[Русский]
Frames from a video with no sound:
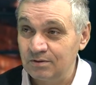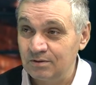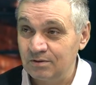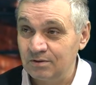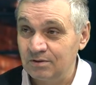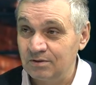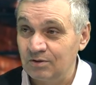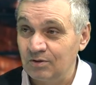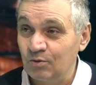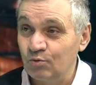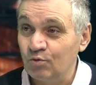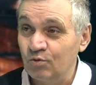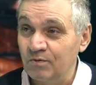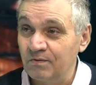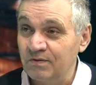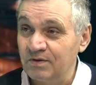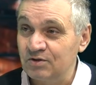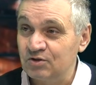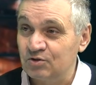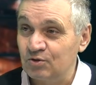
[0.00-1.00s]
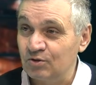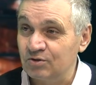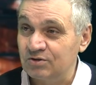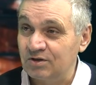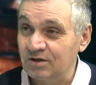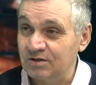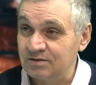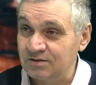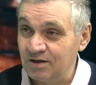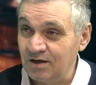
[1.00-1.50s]
И а уровень
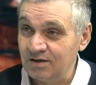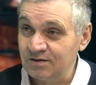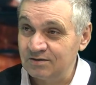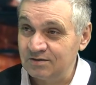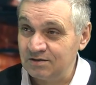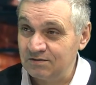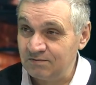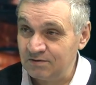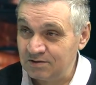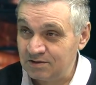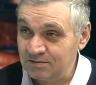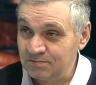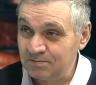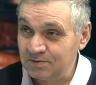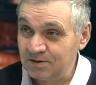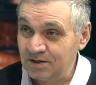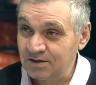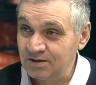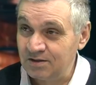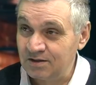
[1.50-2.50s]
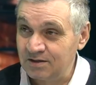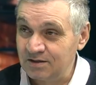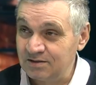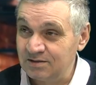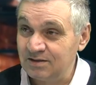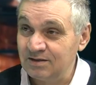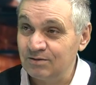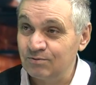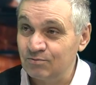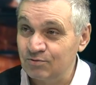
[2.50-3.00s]
жестких санкций в этом плане
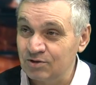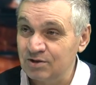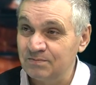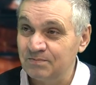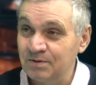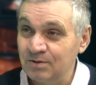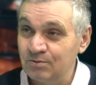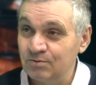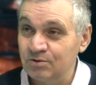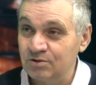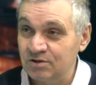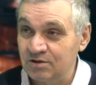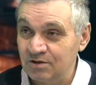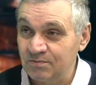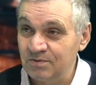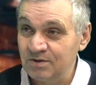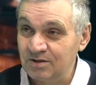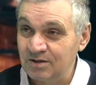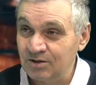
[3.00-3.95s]
Россия уже получила мир,